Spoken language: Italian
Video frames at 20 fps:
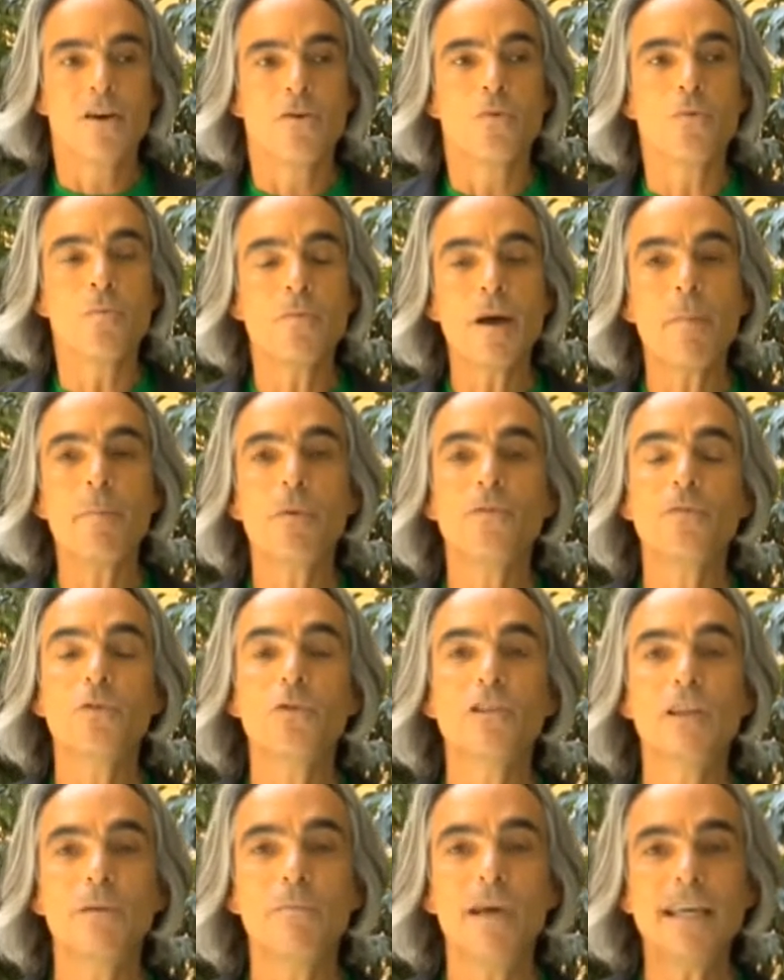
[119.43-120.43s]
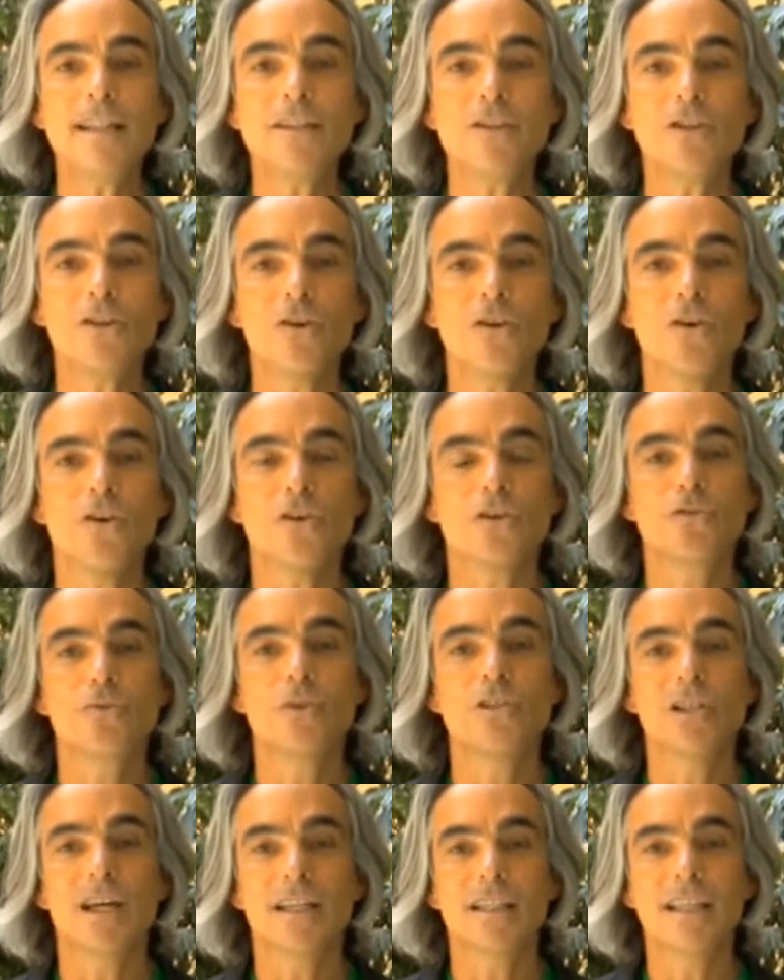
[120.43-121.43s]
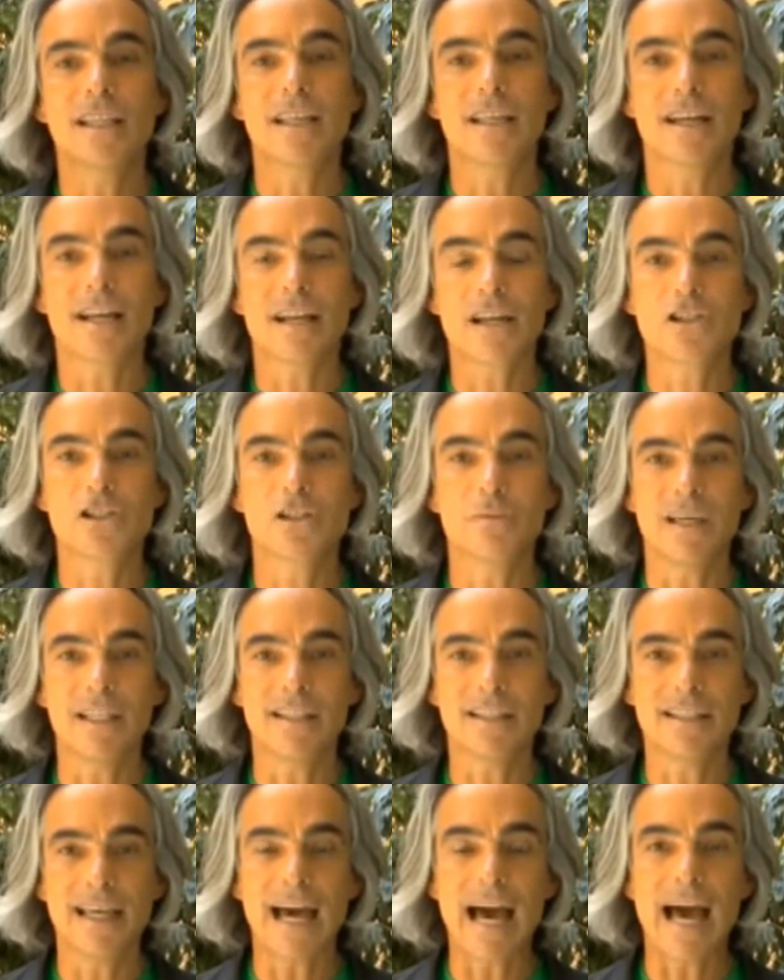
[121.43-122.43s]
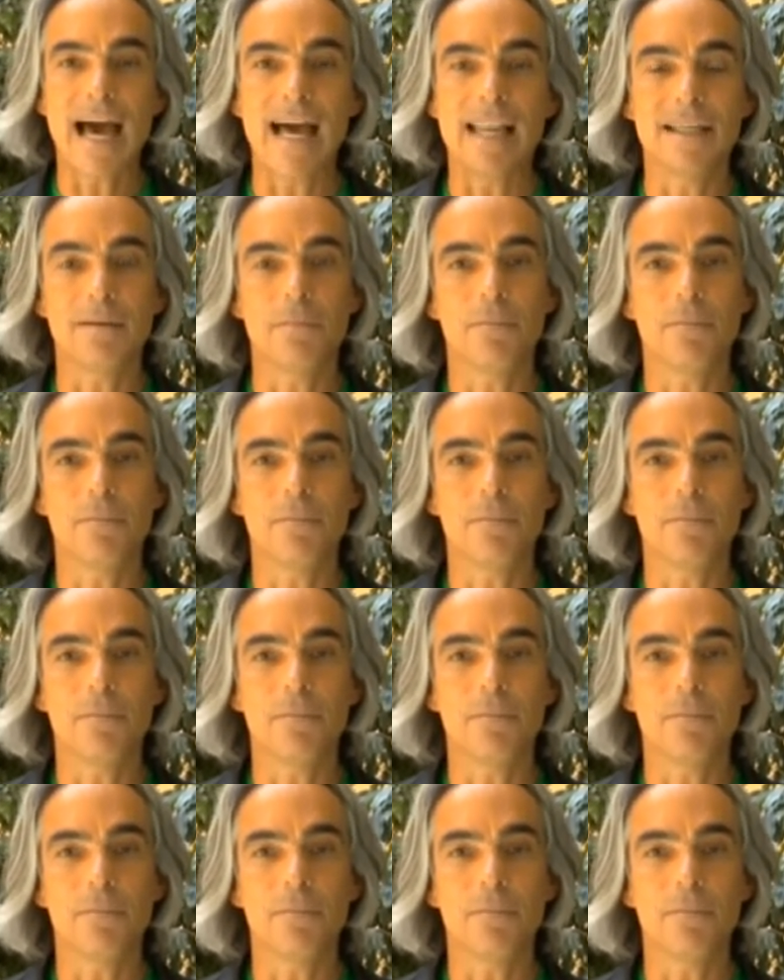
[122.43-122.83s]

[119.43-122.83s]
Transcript: Un approfondimento sui giardini rinascimentali, in